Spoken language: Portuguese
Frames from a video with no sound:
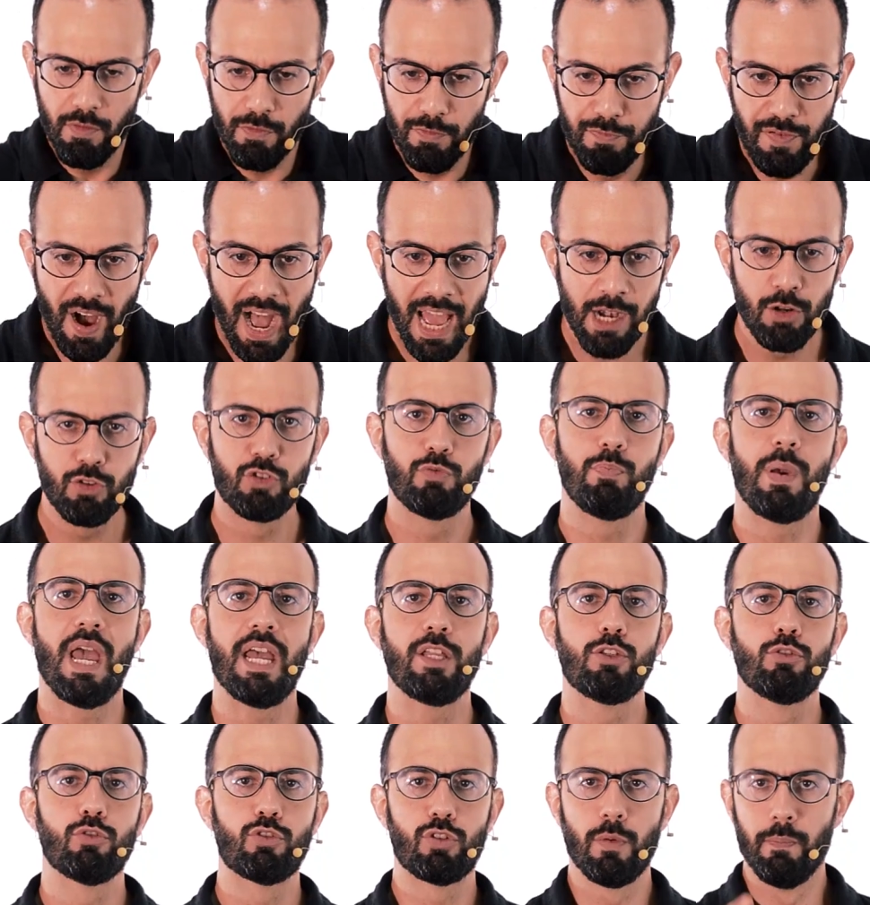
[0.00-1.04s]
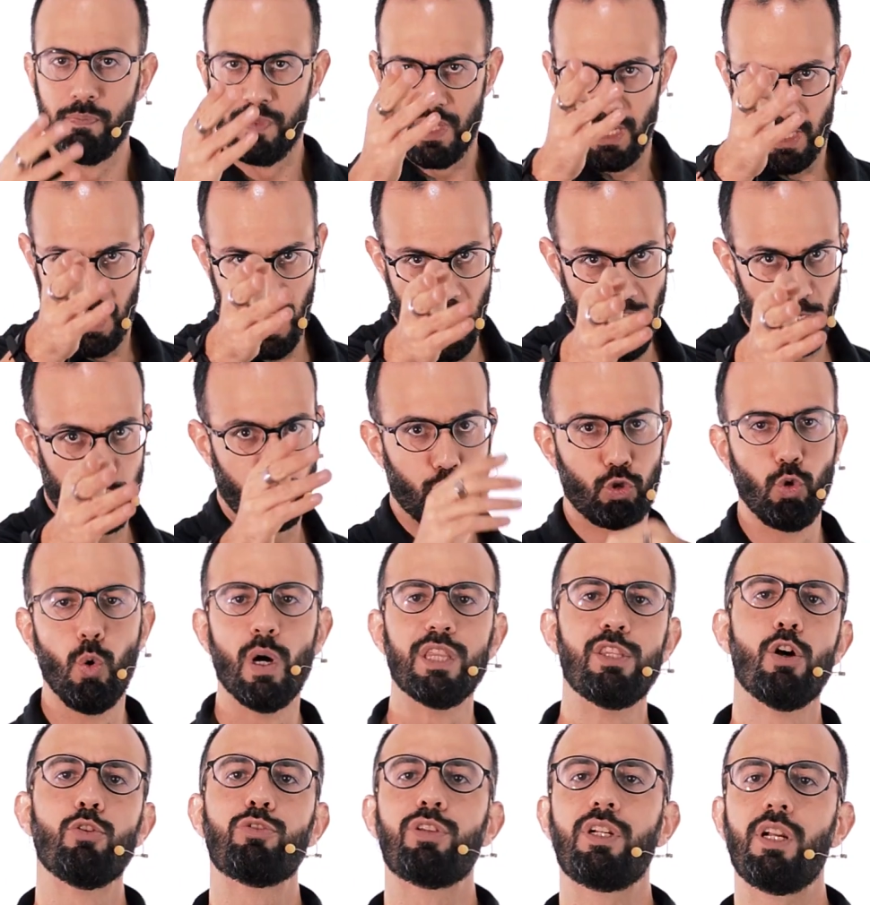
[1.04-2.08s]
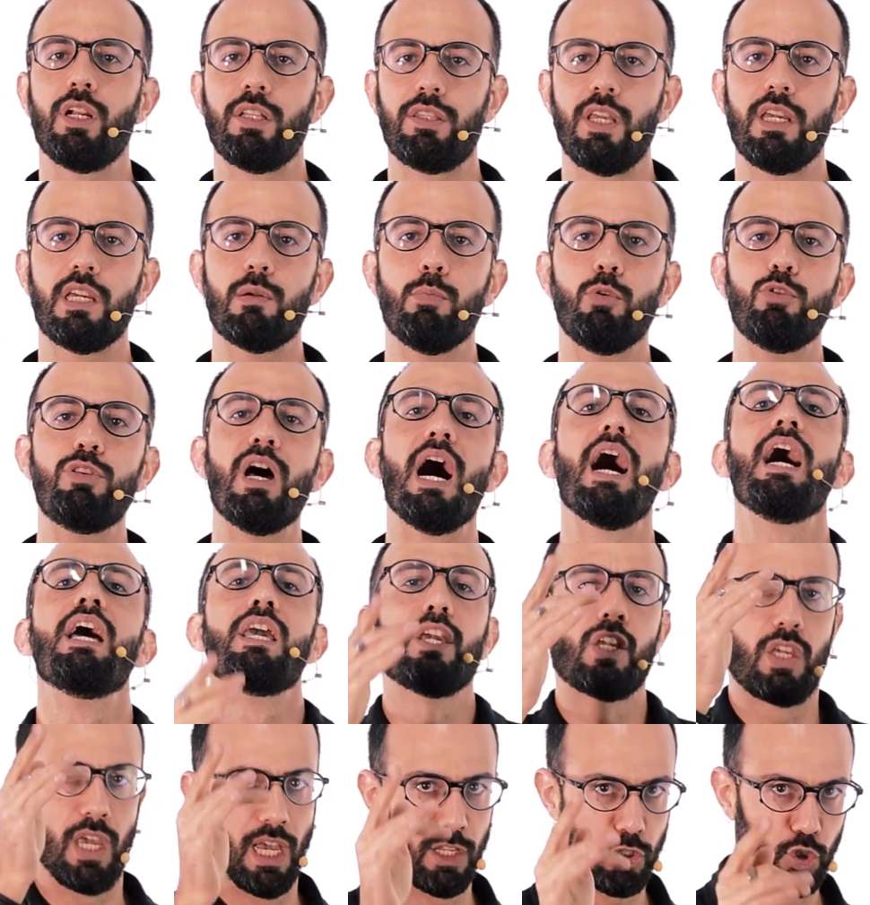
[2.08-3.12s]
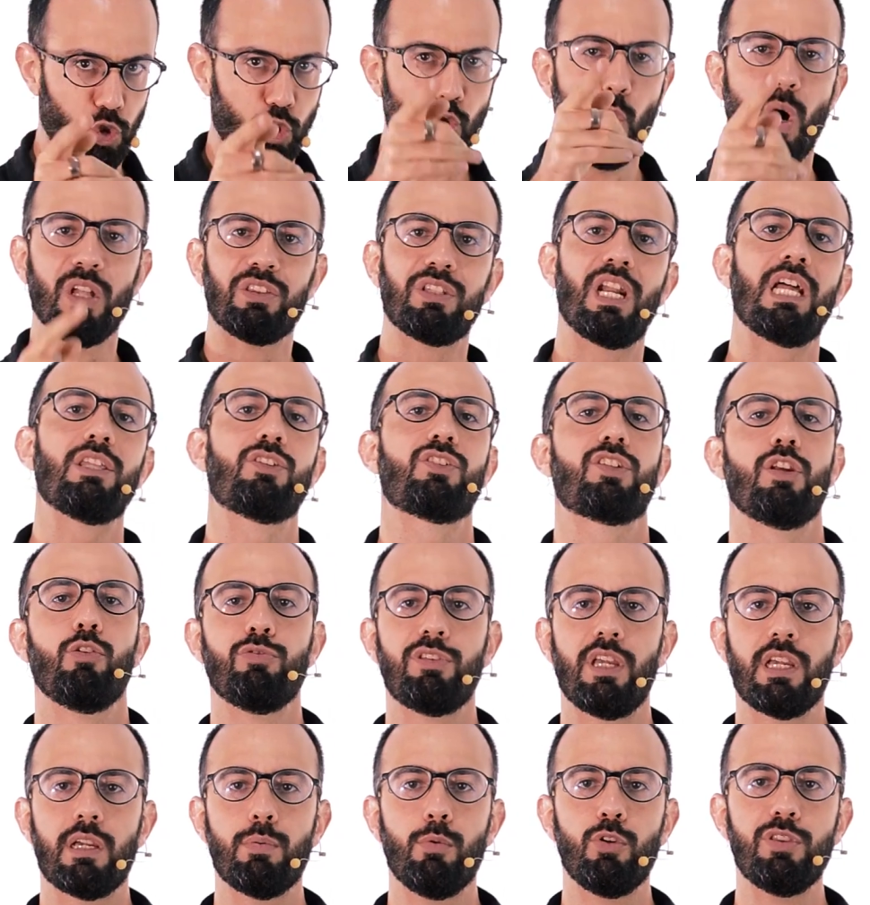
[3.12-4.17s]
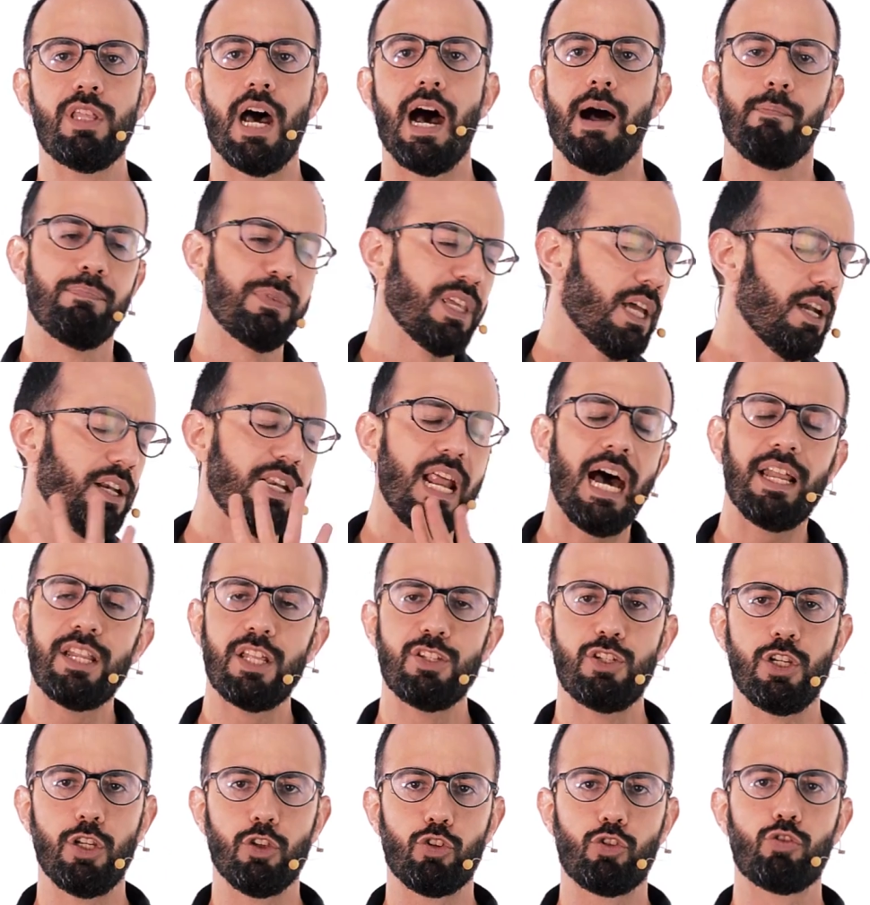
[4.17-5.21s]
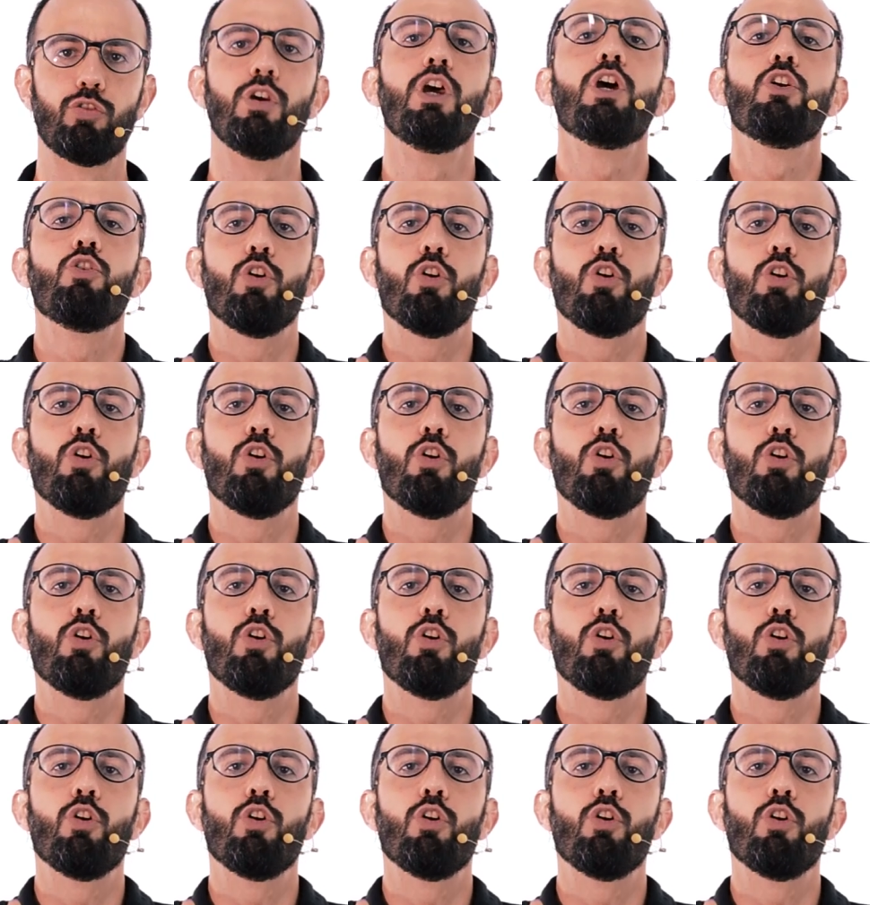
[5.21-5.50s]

vários médiums que a sua doutrina tem que mudar, que a sua tradição tem que mudar. Nada disso.